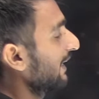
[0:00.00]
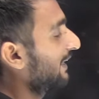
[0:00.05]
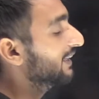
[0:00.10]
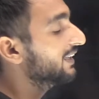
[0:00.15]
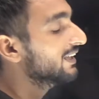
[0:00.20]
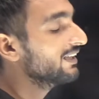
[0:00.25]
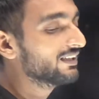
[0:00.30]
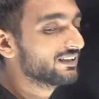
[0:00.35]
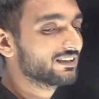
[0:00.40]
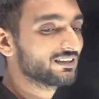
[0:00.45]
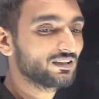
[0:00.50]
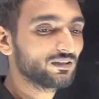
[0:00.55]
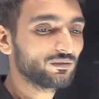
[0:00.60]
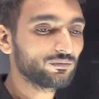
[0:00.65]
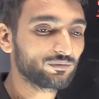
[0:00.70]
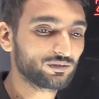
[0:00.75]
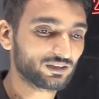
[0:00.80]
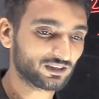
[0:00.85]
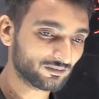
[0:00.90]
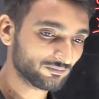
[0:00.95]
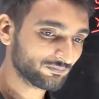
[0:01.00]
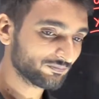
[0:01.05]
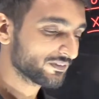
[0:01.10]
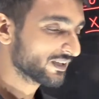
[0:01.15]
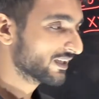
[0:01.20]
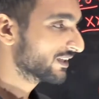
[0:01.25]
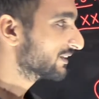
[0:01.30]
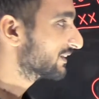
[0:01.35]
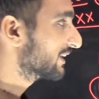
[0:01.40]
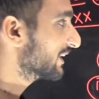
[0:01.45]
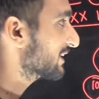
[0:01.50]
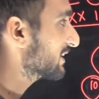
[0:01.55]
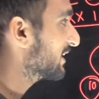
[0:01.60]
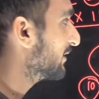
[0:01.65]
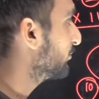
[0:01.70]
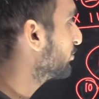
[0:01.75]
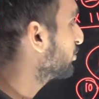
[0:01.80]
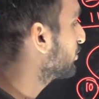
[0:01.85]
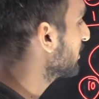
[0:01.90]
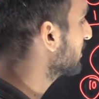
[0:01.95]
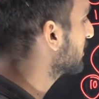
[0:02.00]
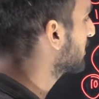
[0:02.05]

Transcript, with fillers: आई वी जैसे मुझे